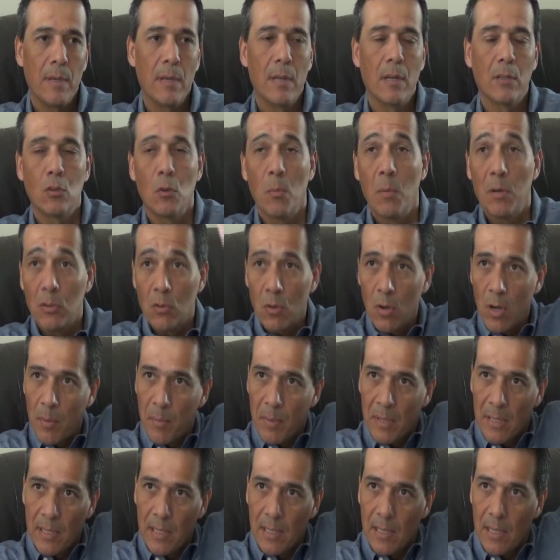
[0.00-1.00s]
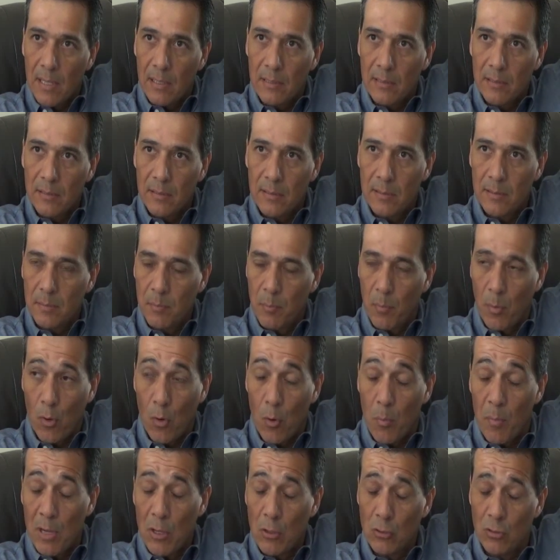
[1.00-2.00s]
ir tomando las medidas,
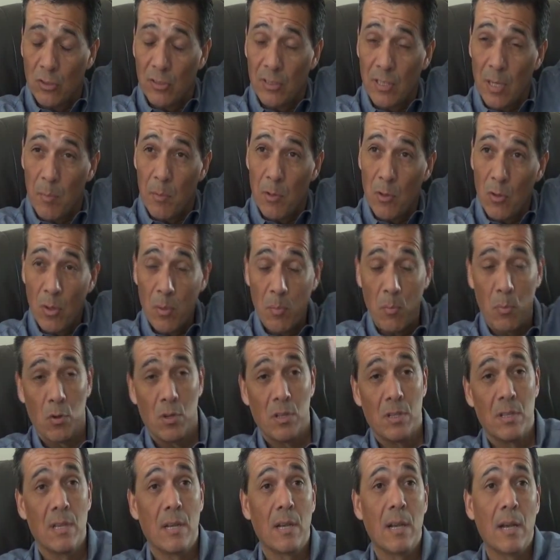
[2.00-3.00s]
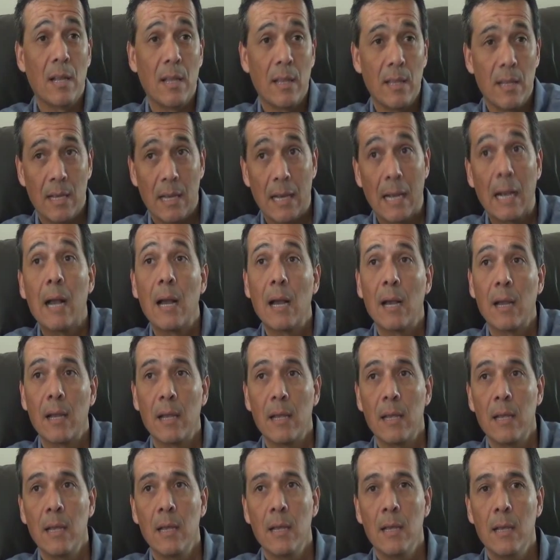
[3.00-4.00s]
por lo menos en términos de políticas de
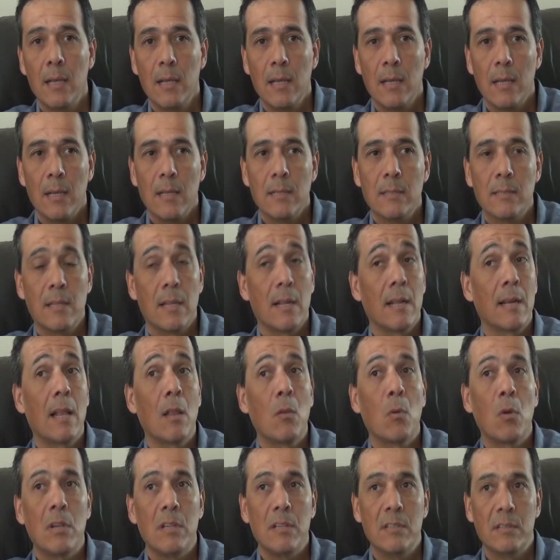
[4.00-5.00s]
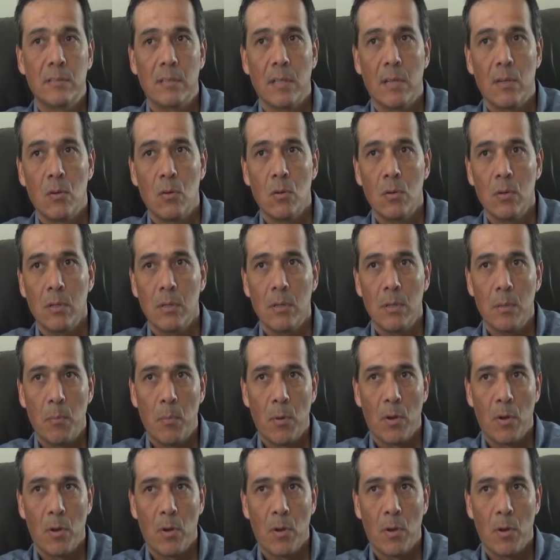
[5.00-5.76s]
encaje, ser gradualista, ¿no?